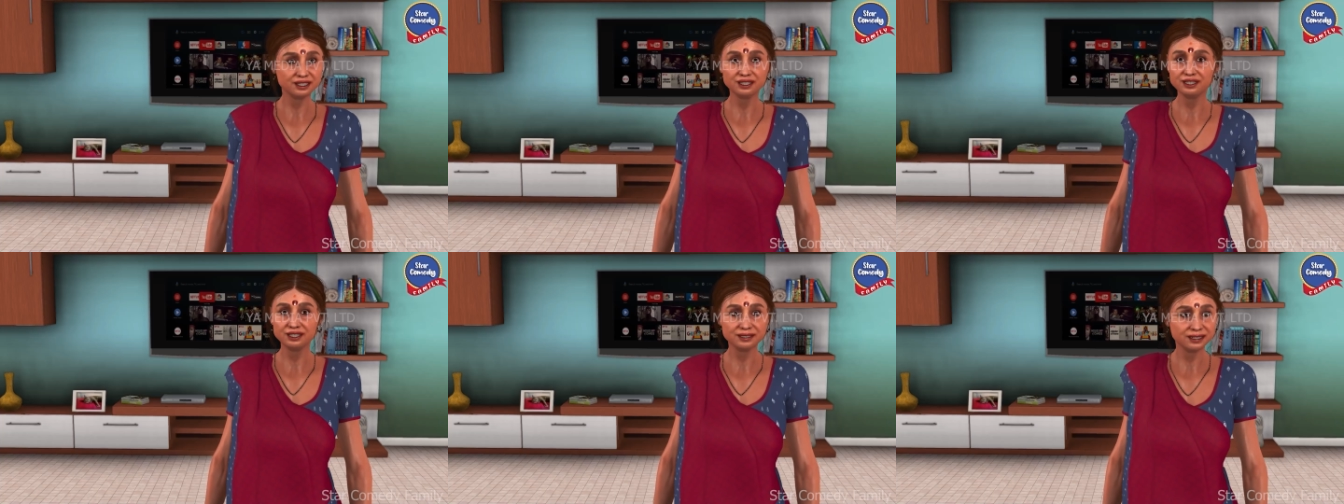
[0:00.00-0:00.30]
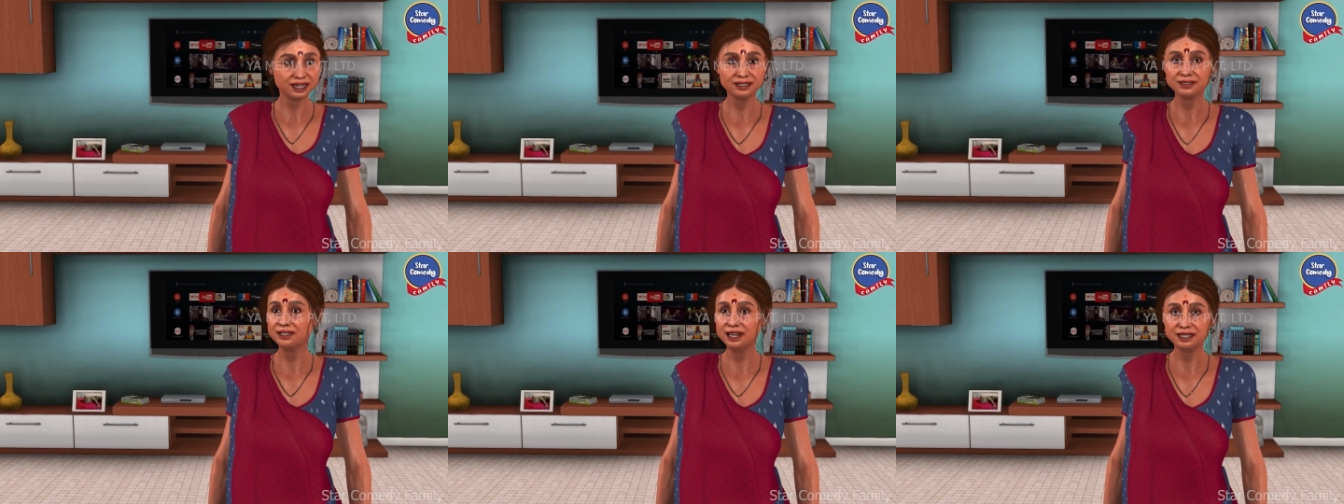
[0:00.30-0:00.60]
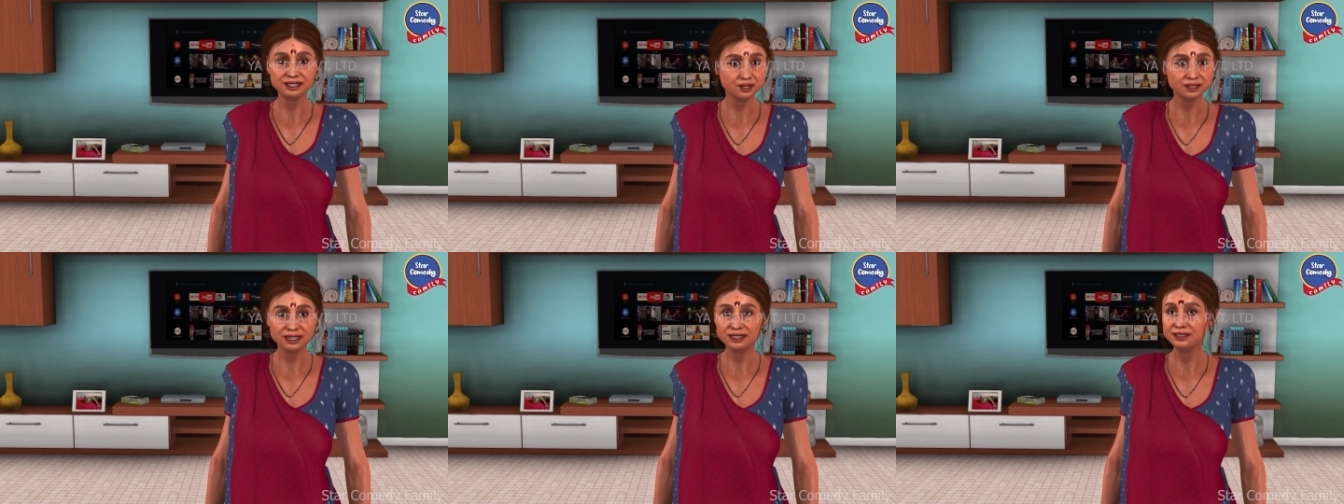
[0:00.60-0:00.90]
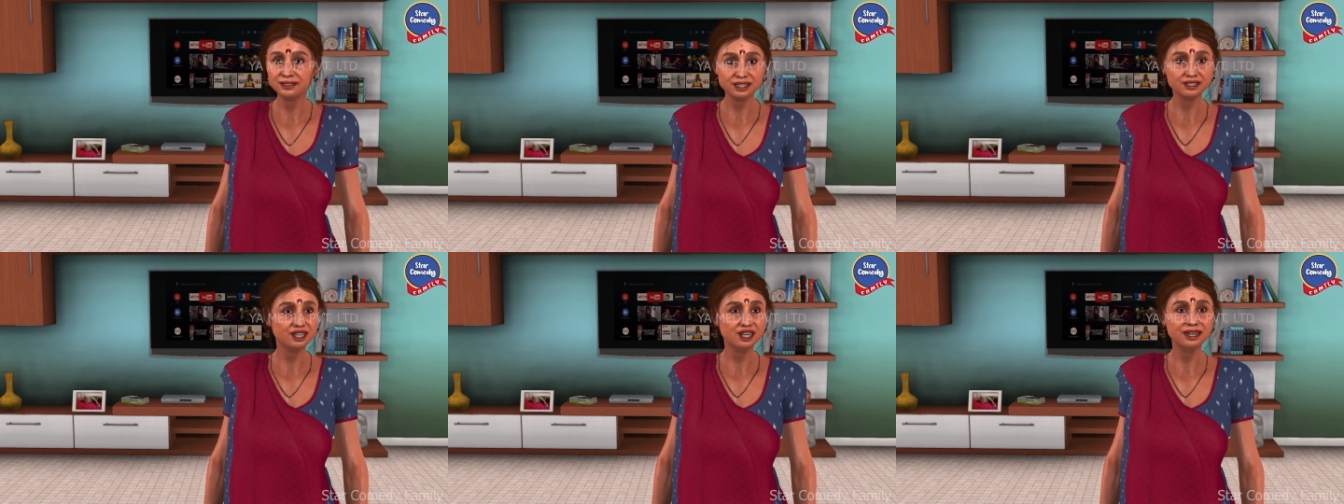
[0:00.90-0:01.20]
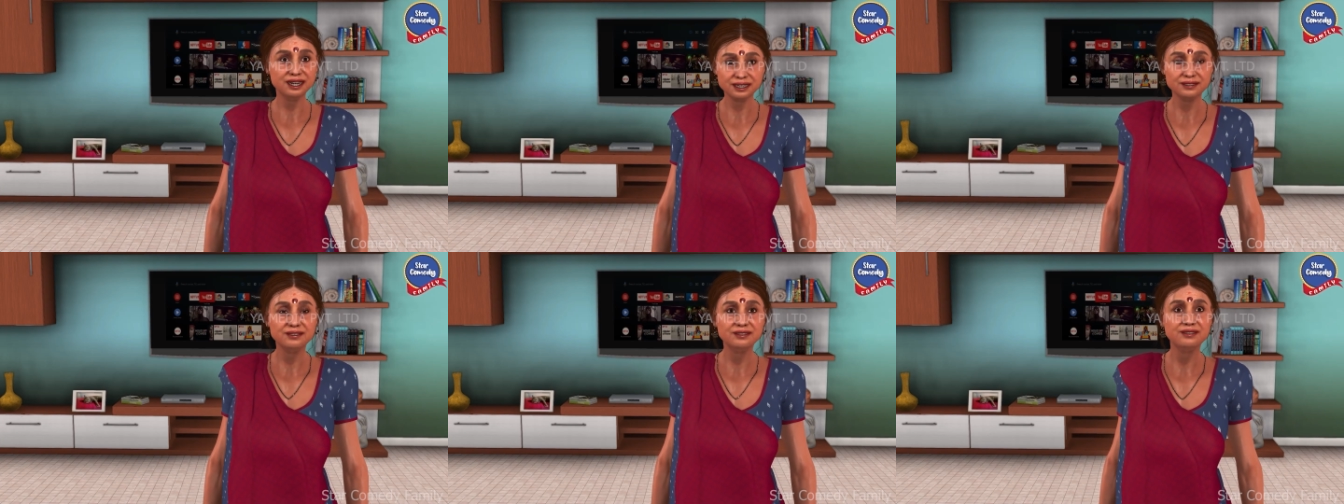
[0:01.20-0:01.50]
ने अपनी तस्वीर
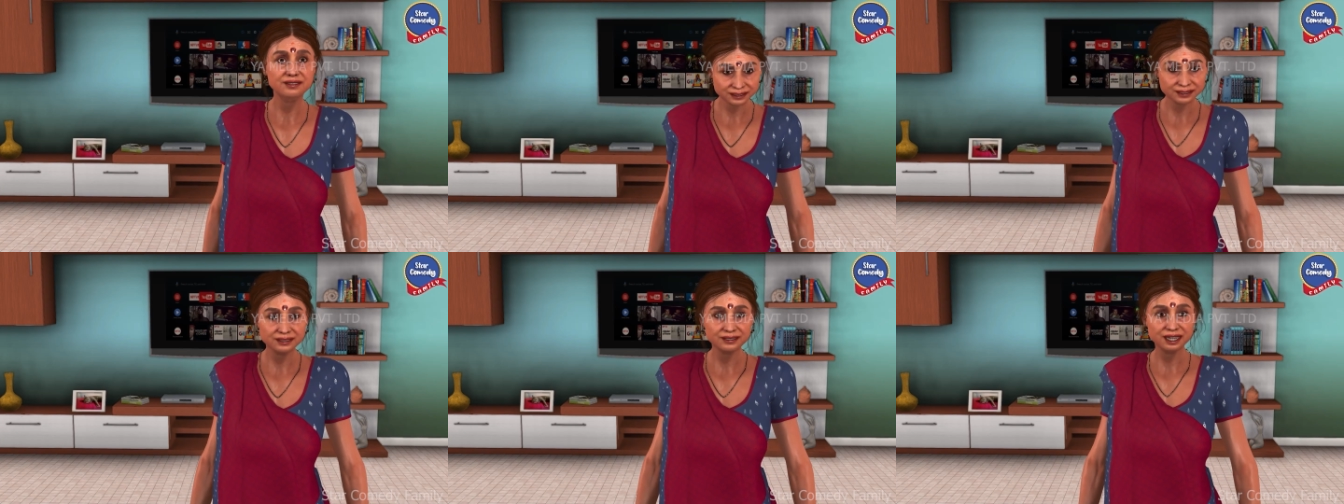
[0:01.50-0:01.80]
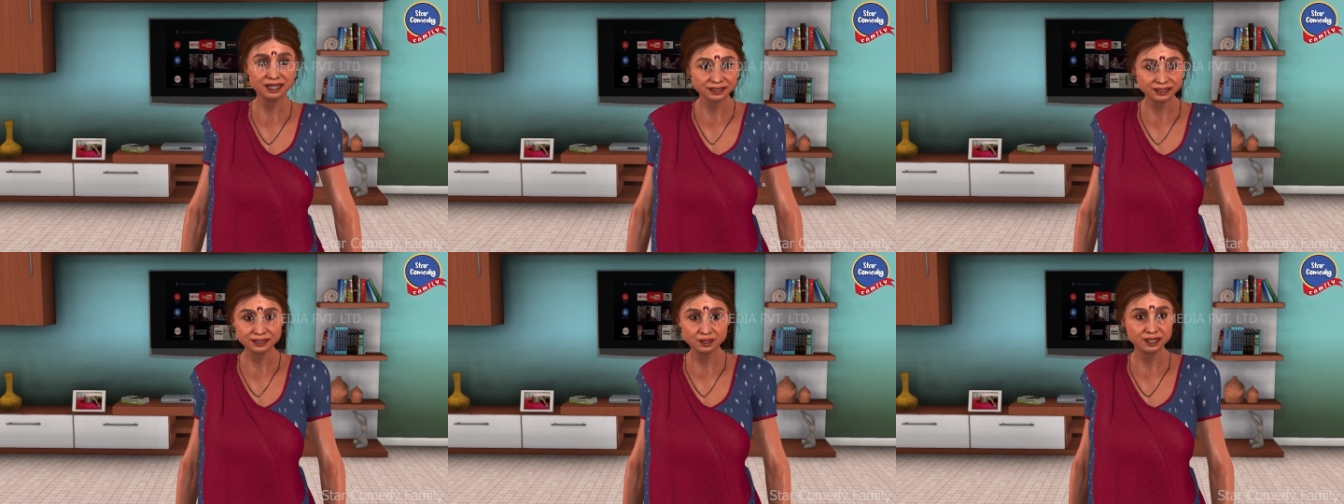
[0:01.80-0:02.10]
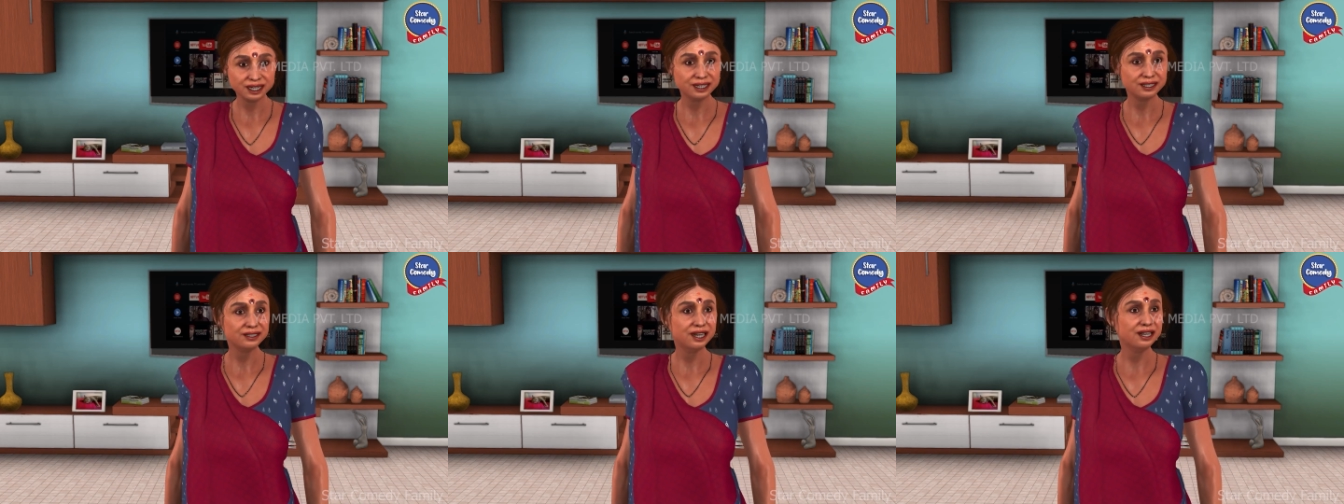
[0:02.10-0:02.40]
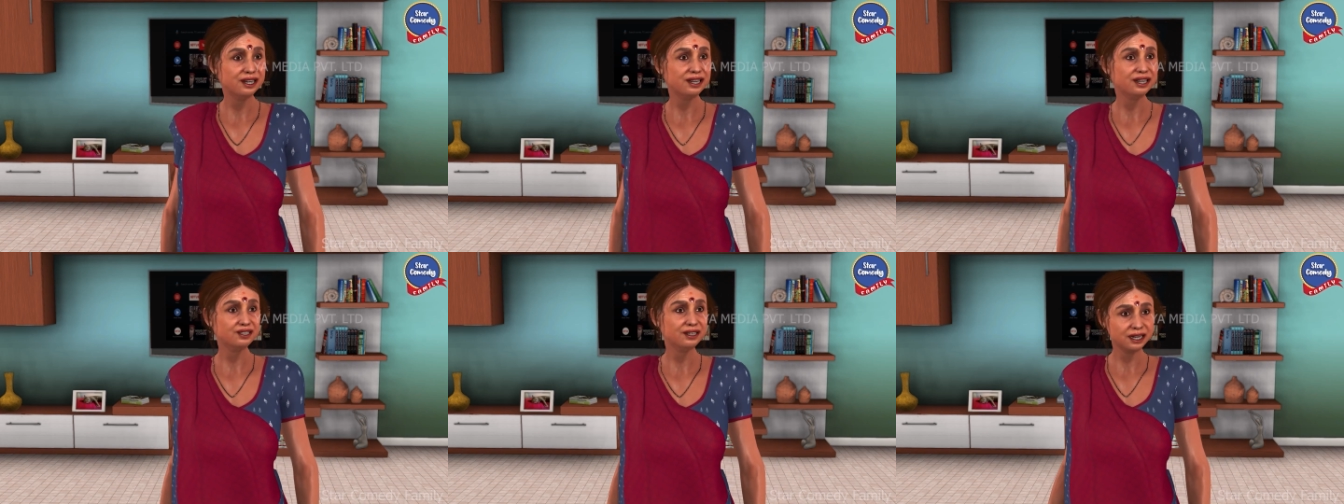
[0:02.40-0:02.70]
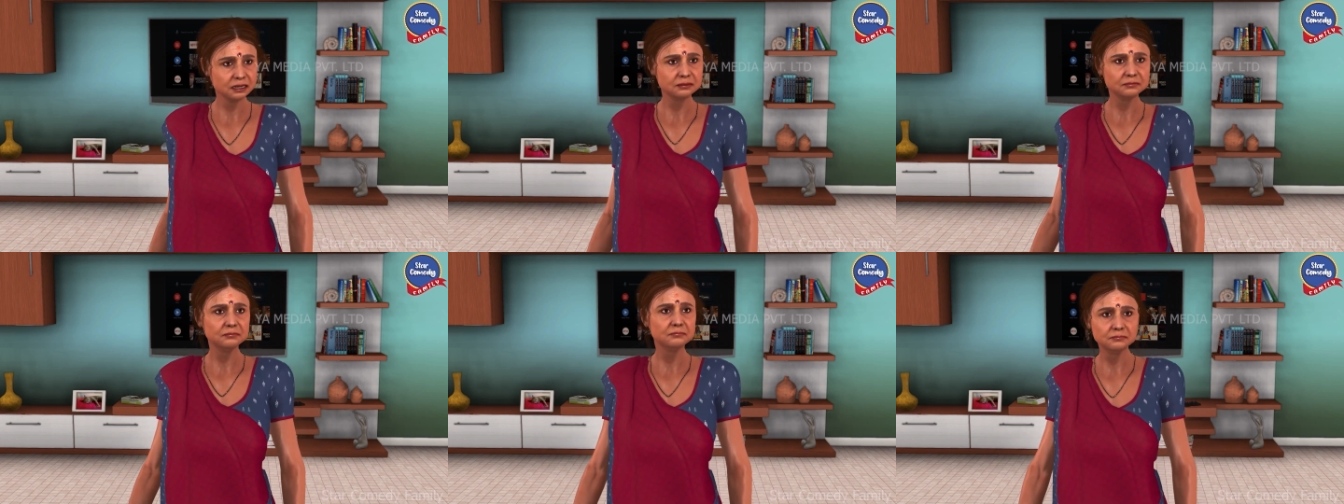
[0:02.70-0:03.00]
खिंचवाई और फिर अचानक
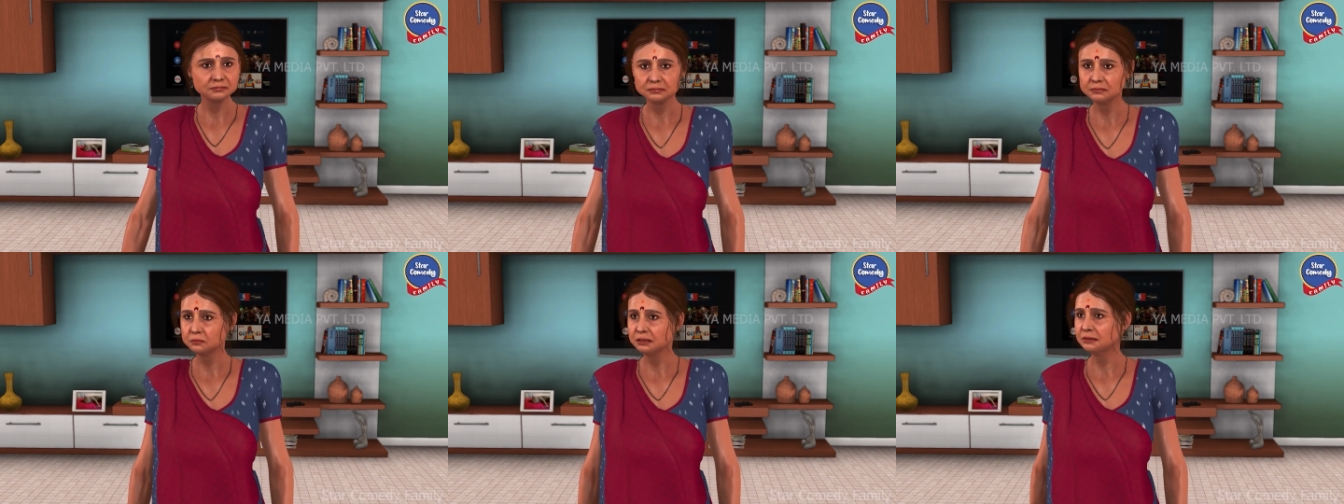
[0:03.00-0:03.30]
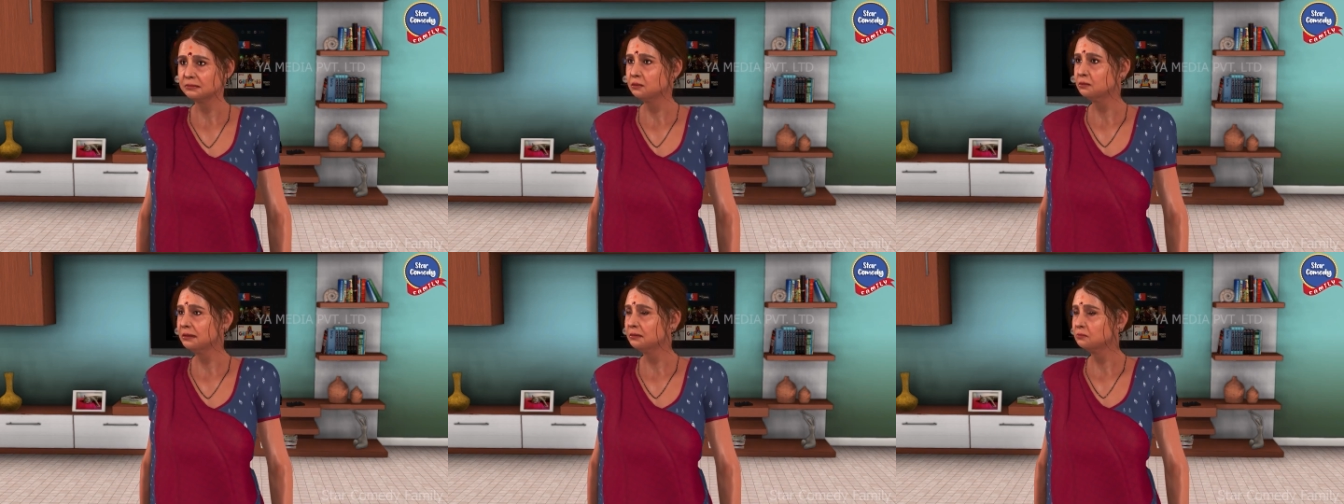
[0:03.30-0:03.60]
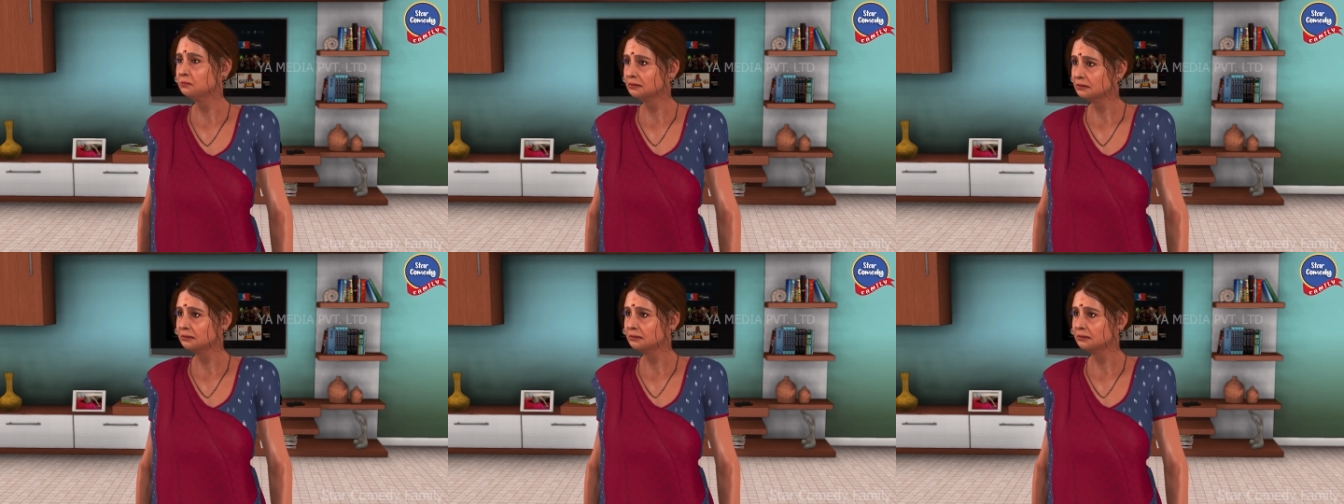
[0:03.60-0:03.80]
से कुछ गुंडों